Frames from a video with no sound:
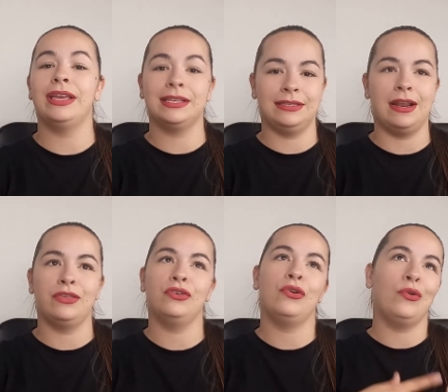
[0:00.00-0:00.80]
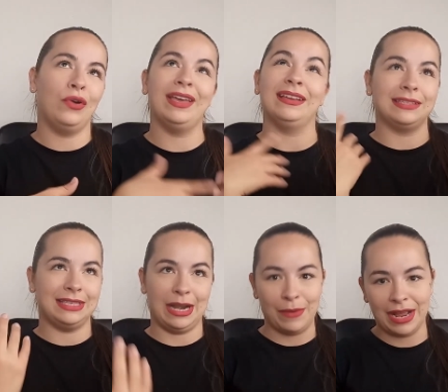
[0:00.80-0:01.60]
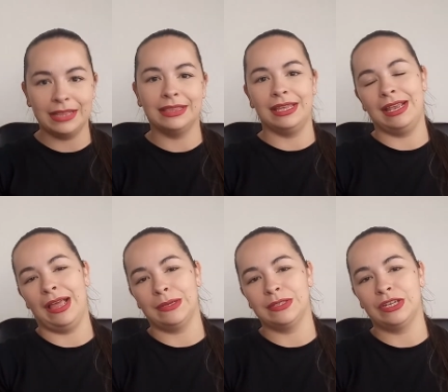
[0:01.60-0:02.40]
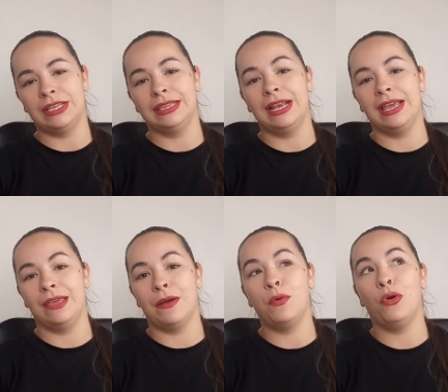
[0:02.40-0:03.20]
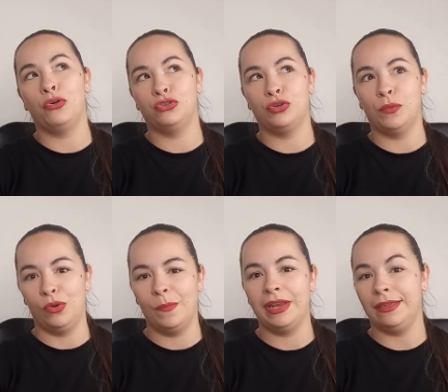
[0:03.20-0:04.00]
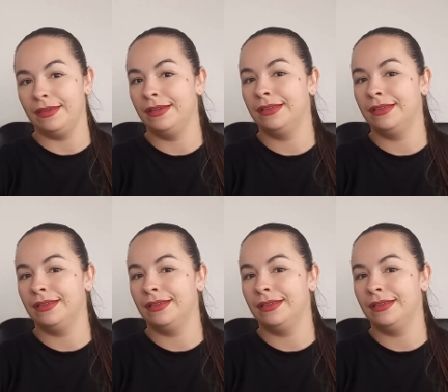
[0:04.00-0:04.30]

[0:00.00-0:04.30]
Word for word: extraños o extravagantes de la danza oriental. Ya llevamos 8 volúmenes